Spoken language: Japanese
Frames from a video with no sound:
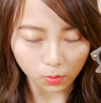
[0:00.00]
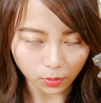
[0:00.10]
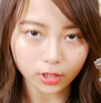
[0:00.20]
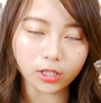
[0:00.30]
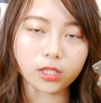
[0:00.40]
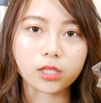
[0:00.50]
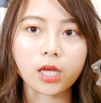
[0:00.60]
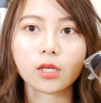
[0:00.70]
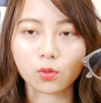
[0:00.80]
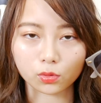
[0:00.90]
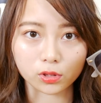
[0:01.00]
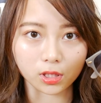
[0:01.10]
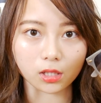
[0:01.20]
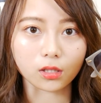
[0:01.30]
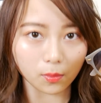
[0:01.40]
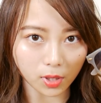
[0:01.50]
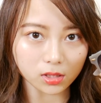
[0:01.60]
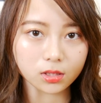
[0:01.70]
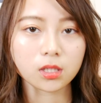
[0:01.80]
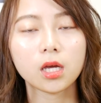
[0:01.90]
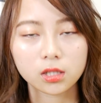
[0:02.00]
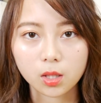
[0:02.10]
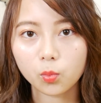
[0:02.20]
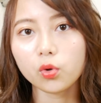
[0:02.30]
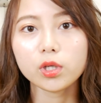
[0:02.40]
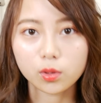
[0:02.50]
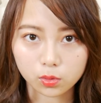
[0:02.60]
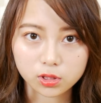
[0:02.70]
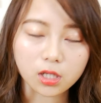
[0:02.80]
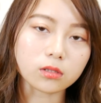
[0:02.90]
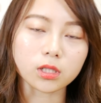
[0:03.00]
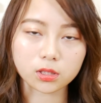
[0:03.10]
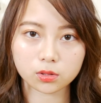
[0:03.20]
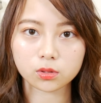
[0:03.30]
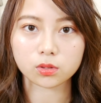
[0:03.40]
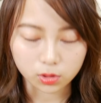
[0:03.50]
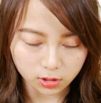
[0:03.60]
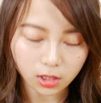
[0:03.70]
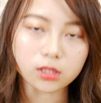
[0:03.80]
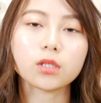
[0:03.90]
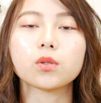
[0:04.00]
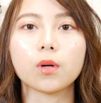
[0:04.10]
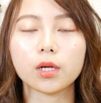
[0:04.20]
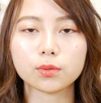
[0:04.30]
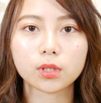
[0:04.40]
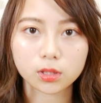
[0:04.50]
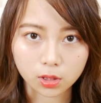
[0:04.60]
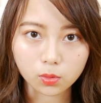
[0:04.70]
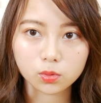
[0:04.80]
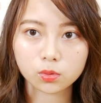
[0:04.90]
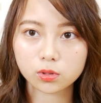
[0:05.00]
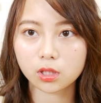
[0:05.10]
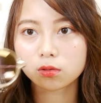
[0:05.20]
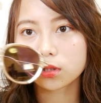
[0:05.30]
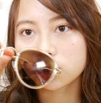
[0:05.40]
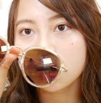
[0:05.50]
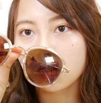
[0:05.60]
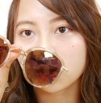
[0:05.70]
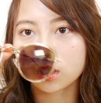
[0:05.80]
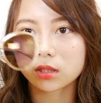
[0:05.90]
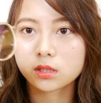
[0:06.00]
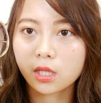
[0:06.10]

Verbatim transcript: お気に入りでよく使ってますでもう1個サングラス使ってるのがあるんですけどそのサングラスがこれです